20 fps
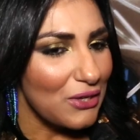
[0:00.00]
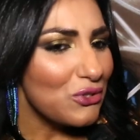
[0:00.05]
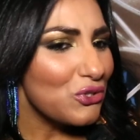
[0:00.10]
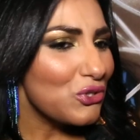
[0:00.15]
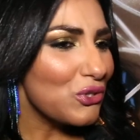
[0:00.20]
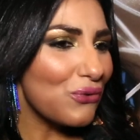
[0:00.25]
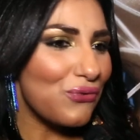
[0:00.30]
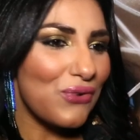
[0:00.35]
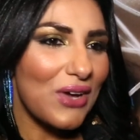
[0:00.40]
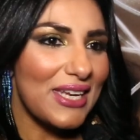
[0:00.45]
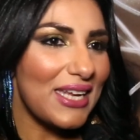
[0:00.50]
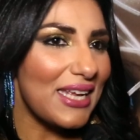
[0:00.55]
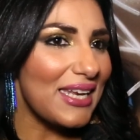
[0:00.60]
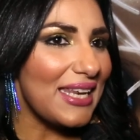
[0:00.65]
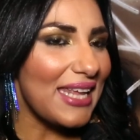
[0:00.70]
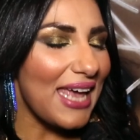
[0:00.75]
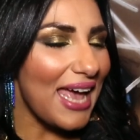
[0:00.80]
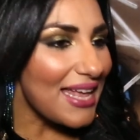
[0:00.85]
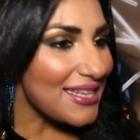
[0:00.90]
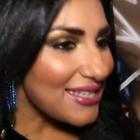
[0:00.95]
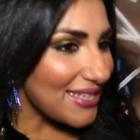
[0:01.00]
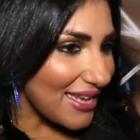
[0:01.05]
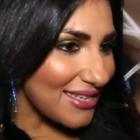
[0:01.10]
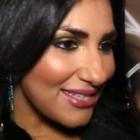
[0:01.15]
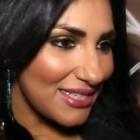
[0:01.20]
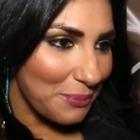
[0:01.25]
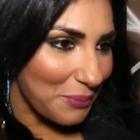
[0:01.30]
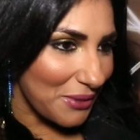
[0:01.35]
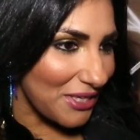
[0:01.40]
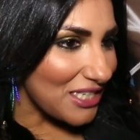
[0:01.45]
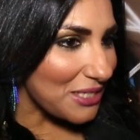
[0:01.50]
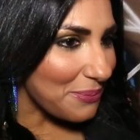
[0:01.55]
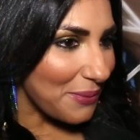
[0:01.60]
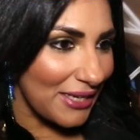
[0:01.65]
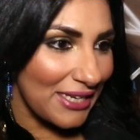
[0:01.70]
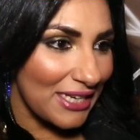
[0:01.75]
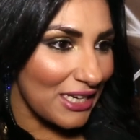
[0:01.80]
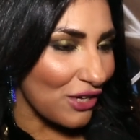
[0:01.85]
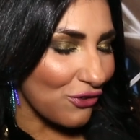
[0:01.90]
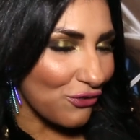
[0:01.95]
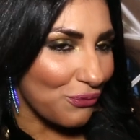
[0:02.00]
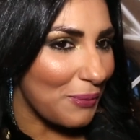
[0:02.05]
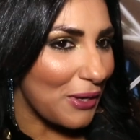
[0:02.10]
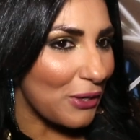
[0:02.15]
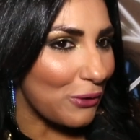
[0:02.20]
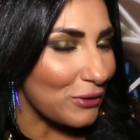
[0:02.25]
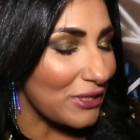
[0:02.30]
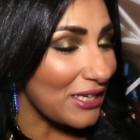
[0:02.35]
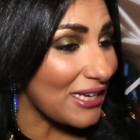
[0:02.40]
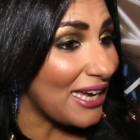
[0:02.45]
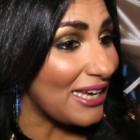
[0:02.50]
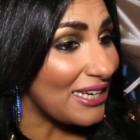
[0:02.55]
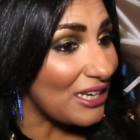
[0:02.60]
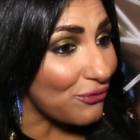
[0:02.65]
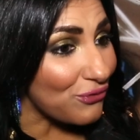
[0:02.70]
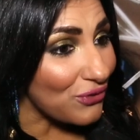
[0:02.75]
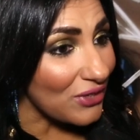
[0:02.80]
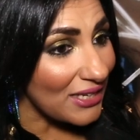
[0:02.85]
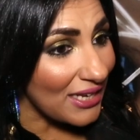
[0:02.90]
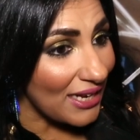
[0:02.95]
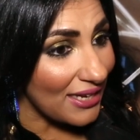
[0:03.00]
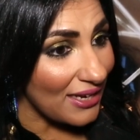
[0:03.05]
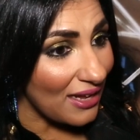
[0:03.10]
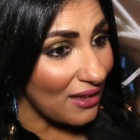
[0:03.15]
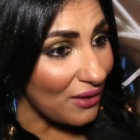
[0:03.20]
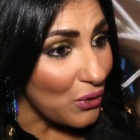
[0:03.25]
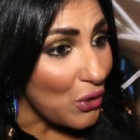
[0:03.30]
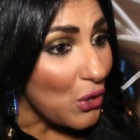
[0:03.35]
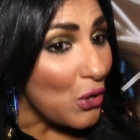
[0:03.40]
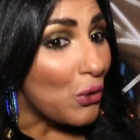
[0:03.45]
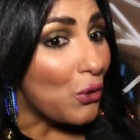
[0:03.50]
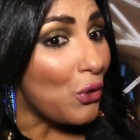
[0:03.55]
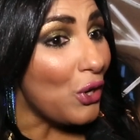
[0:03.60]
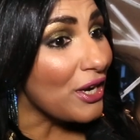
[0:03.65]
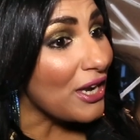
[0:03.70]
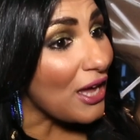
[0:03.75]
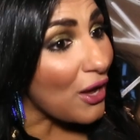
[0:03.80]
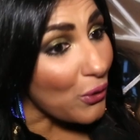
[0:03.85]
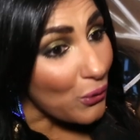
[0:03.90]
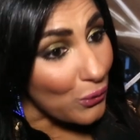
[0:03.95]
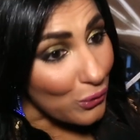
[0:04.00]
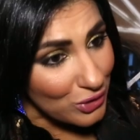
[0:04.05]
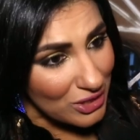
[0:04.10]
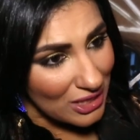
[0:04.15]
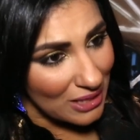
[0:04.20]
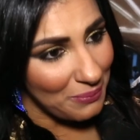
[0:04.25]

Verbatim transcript: شوف انا اللي اساسي بالنسبه لي كيف ما قلت لك حنا فنانه وحنا خوت